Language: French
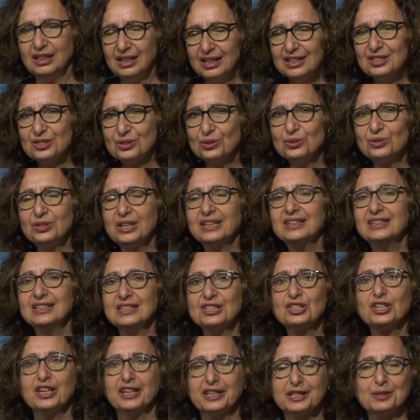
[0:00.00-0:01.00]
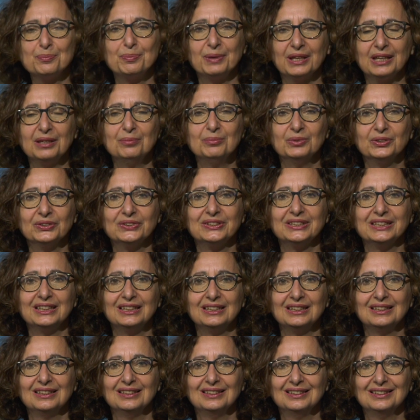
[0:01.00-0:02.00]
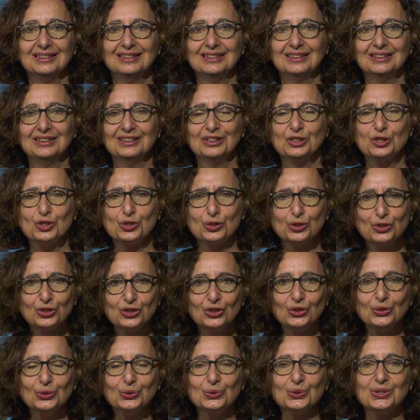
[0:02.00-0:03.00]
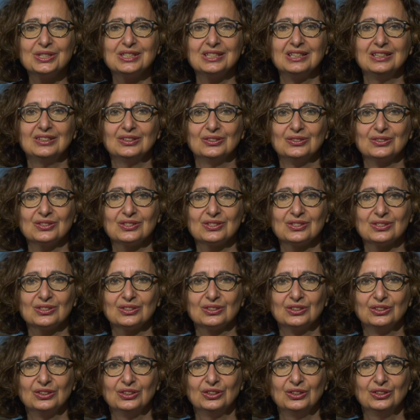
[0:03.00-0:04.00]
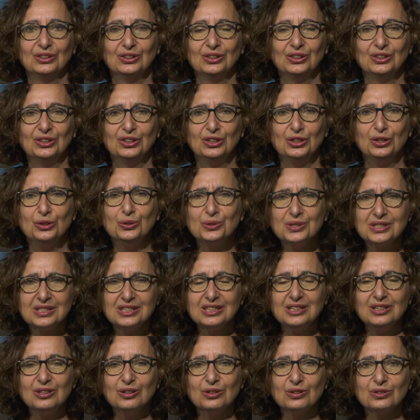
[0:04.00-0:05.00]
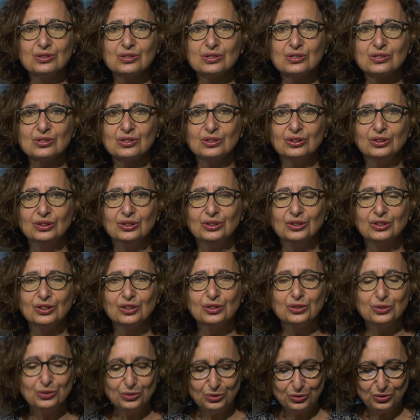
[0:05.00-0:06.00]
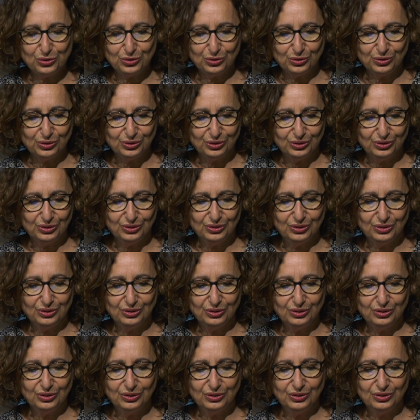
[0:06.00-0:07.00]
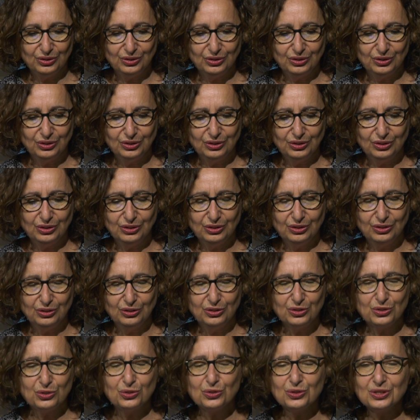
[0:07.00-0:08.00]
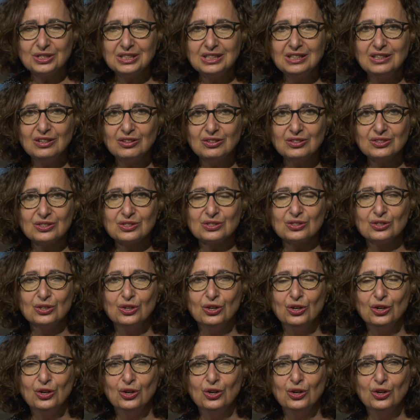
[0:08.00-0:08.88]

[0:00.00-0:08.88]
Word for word: Est-ce que tu as déjà expérimenté ce temps de silence, le silence de Dieu, ce silence